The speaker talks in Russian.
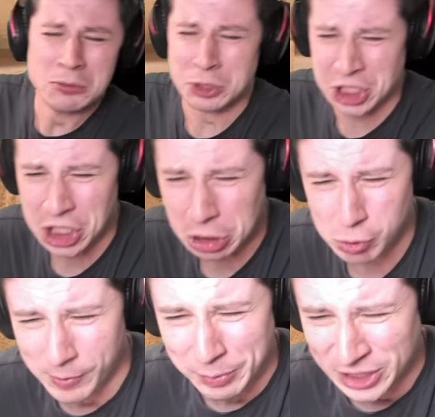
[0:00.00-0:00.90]
мужики,
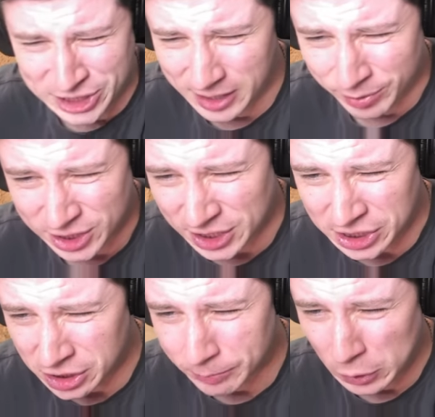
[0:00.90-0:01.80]
кто бы присел бы на этот
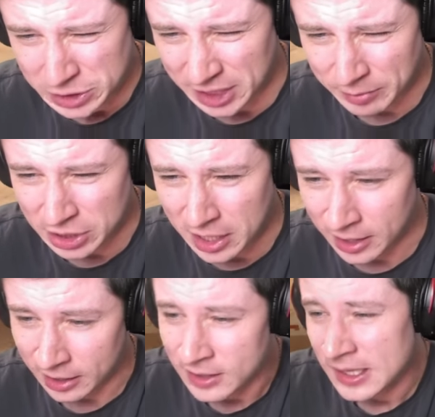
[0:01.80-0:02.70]
дигл, плюс на
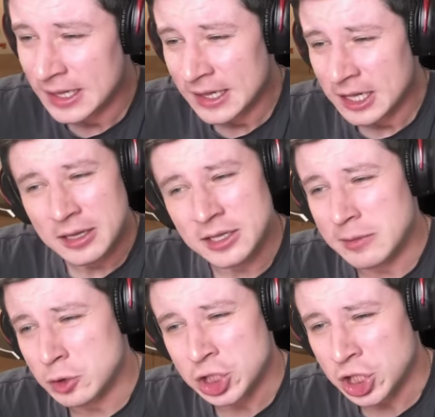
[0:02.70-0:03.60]
комментарии. Не,
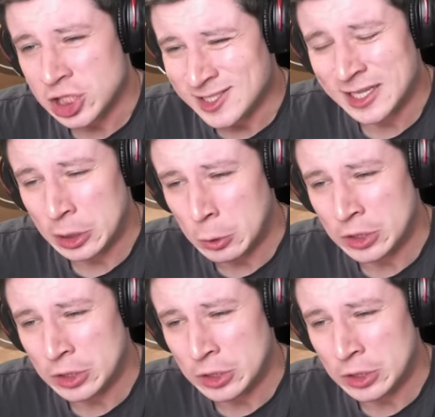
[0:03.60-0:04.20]
мужики, за такой